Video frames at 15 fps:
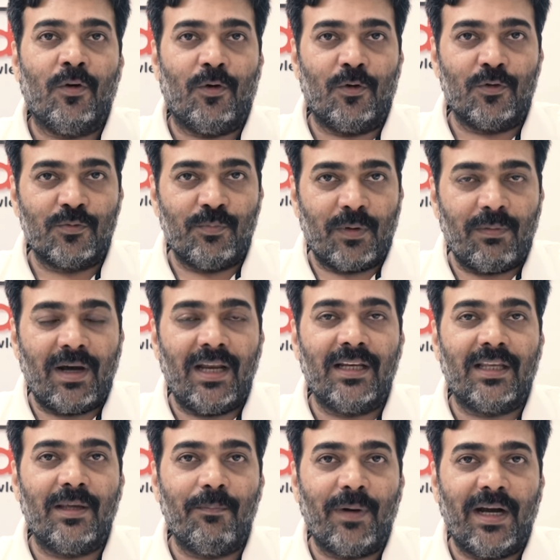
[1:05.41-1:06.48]
और उस बवाल
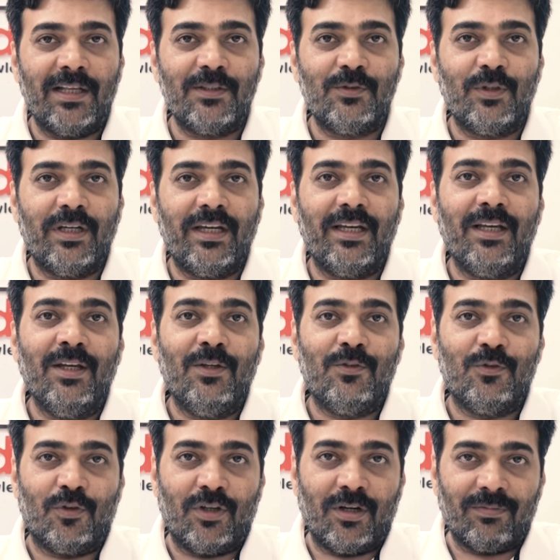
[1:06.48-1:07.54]
के बाद जो है
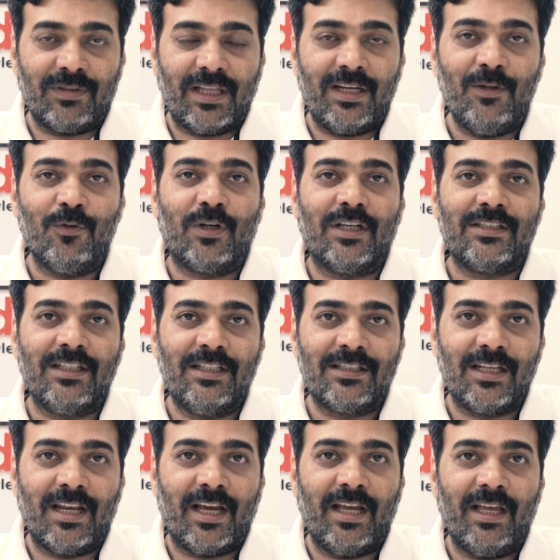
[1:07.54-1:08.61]
जो गिरफ्तारियों का
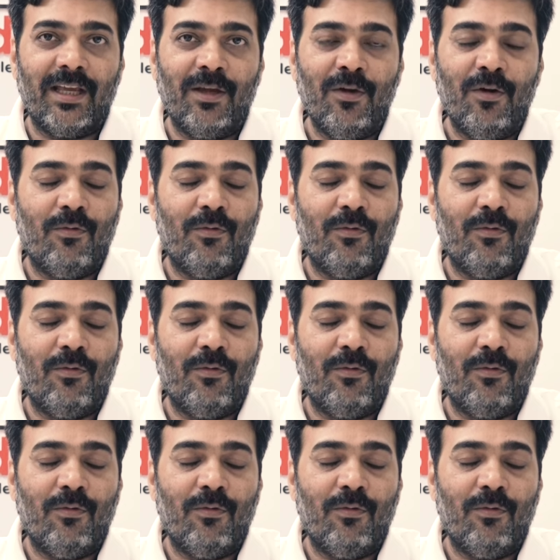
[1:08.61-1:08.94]
सिलसिला है